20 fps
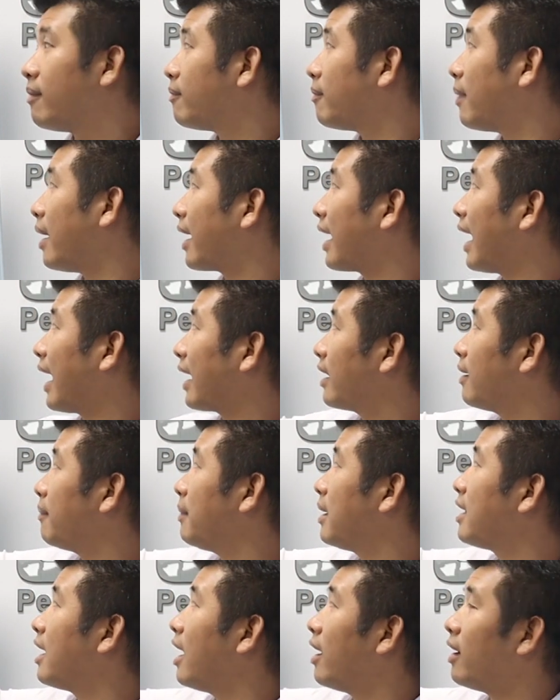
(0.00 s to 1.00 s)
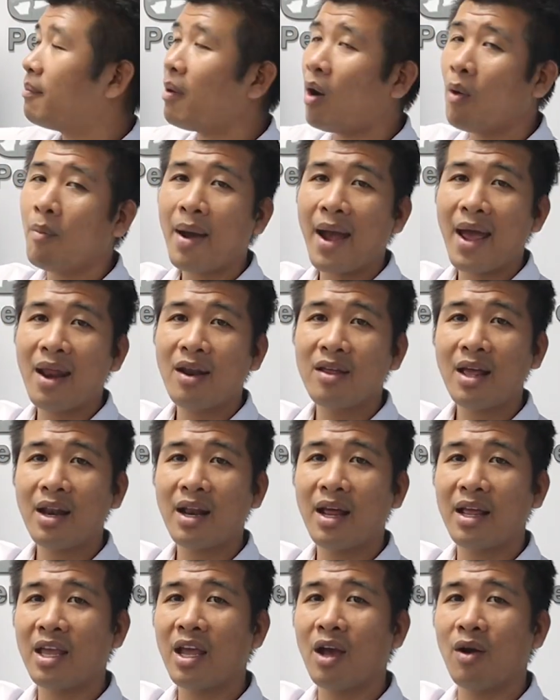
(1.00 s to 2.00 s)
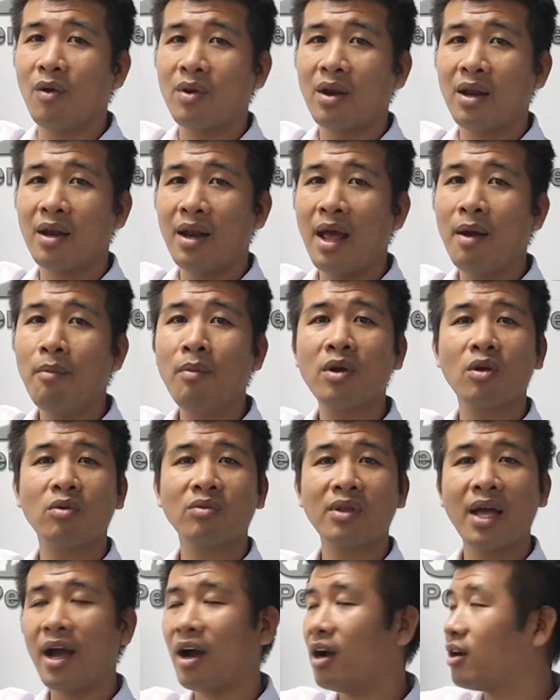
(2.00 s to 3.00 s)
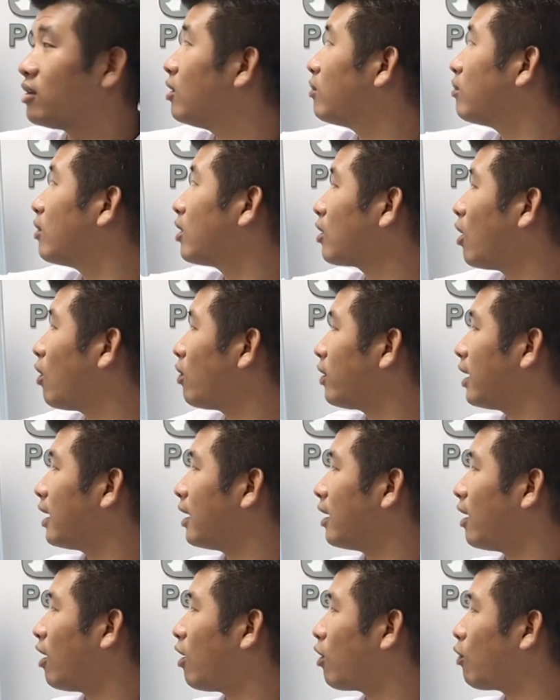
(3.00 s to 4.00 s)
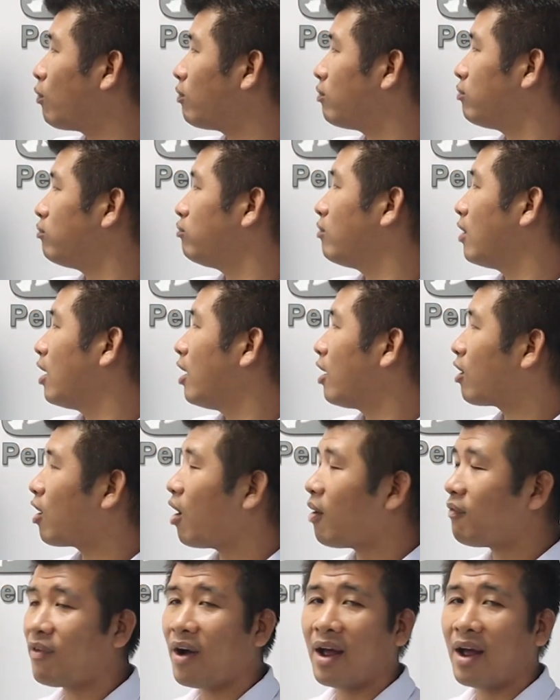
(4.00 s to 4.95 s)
Và gạch thì bây giờ nó mẫu mã nó rất là nhiều, nên nếu mà chúng ta ứng dụng nó tốt thì nó cũng góp